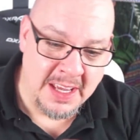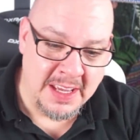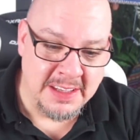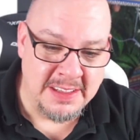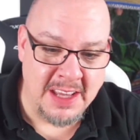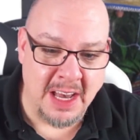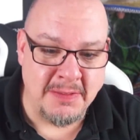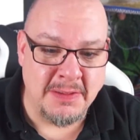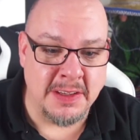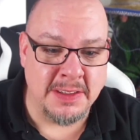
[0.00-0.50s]

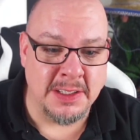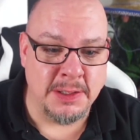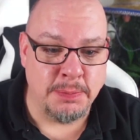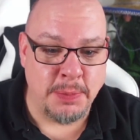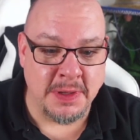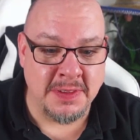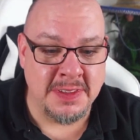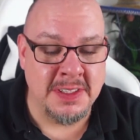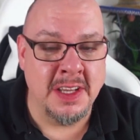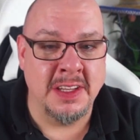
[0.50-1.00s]
Ja, was ist
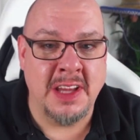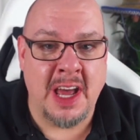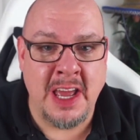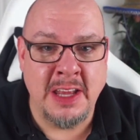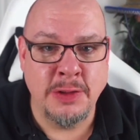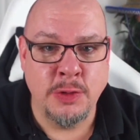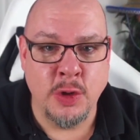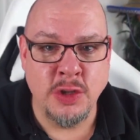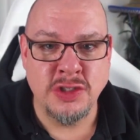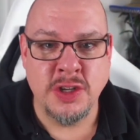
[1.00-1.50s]
passiert?
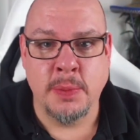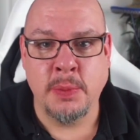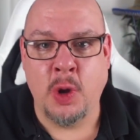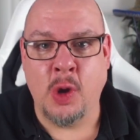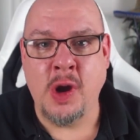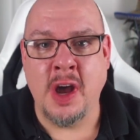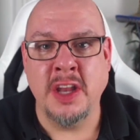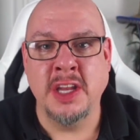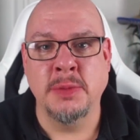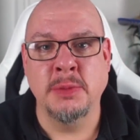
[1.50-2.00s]
Ein deutscher
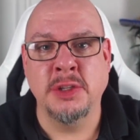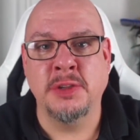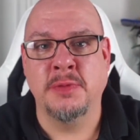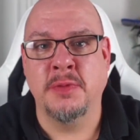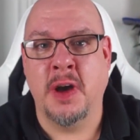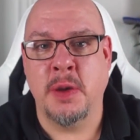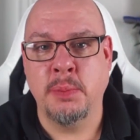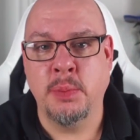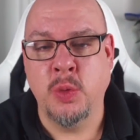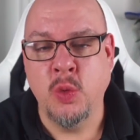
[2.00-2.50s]
Blogger, nämlich
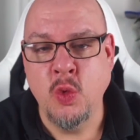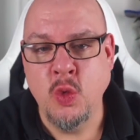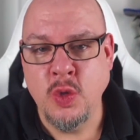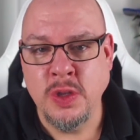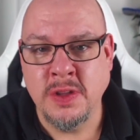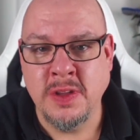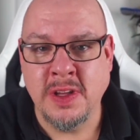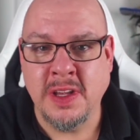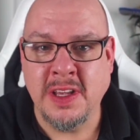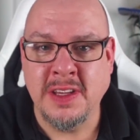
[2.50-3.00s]

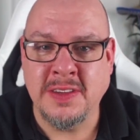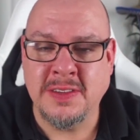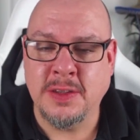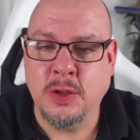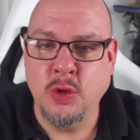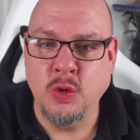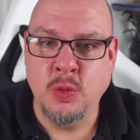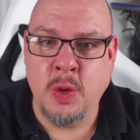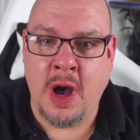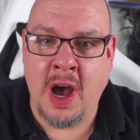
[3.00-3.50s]
Wapun, ist
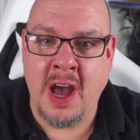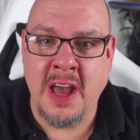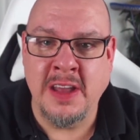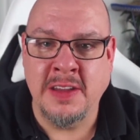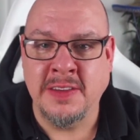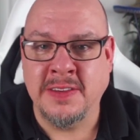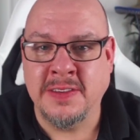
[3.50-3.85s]
über ein